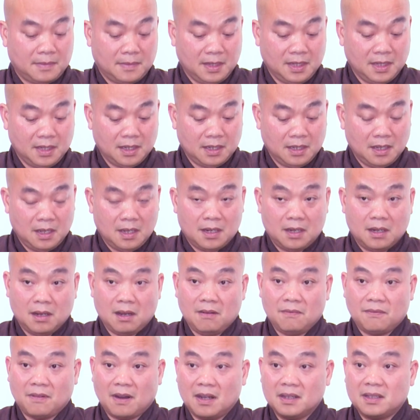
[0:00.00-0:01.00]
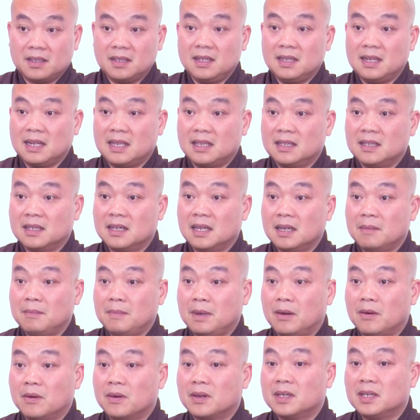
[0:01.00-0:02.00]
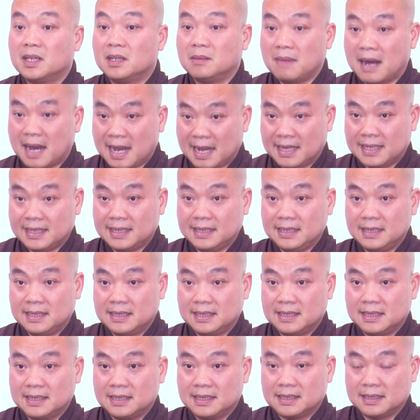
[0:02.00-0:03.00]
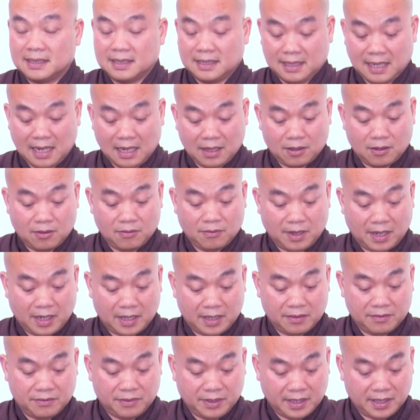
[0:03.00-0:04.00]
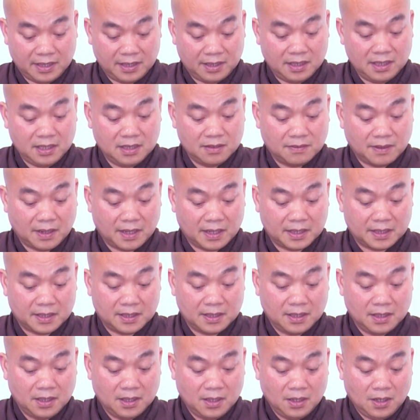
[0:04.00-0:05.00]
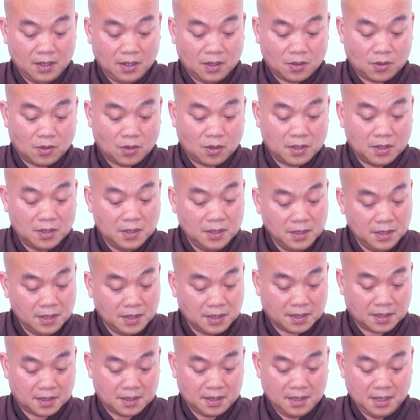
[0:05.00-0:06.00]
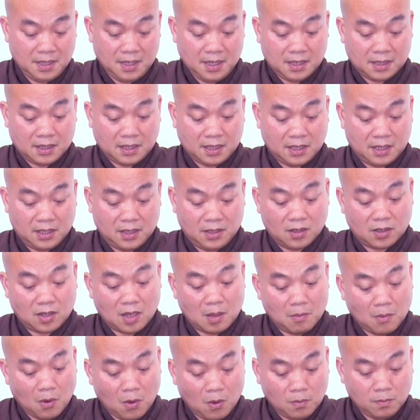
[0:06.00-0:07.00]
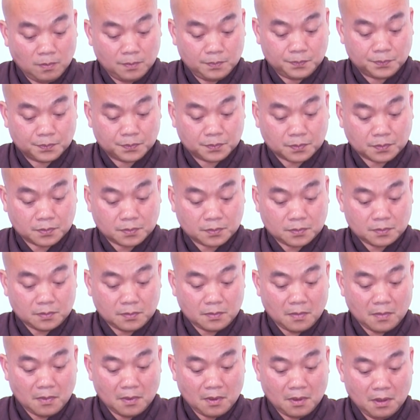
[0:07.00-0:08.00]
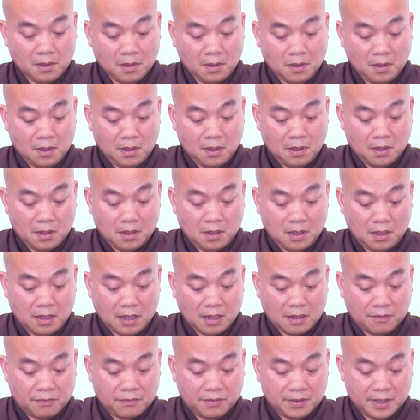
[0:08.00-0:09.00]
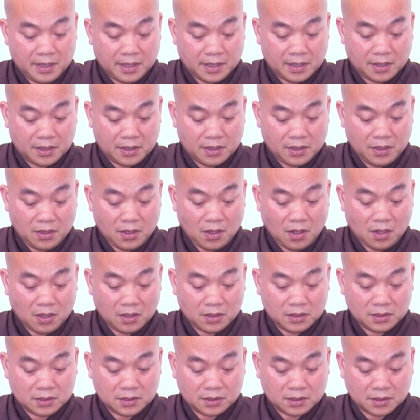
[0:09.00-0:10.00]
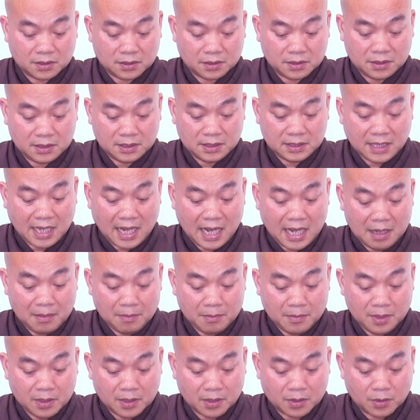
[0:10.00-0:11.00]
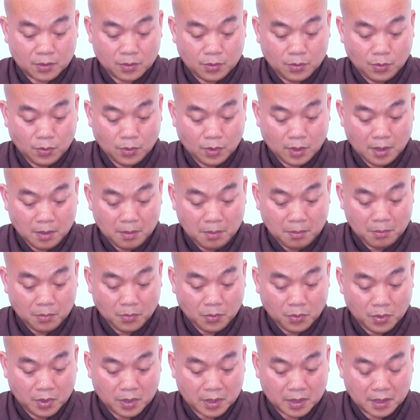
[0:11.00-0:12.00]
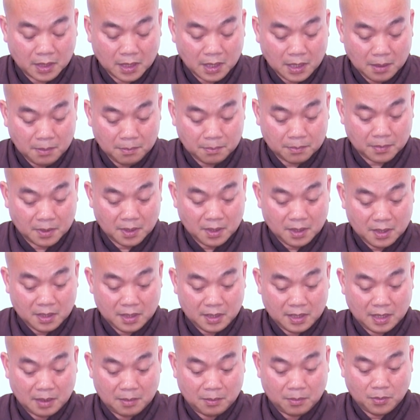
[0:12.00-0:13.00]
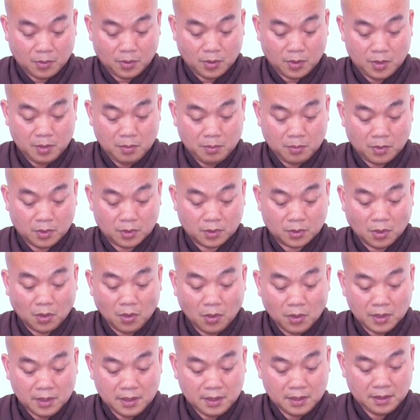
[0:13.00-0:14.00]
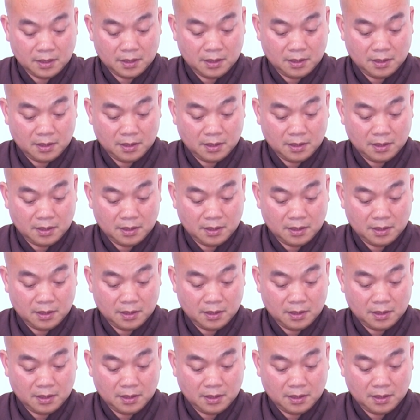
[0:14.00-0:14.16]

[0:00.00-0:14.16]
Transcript: nhưng nó vẫn chính là những cái màu cơ bản. Thì đây cũng vậy, vì nó như vậy. Còn hương thì nó có bốn, là vì do sự sai biệt của mùi thơm và mùi mùi thối,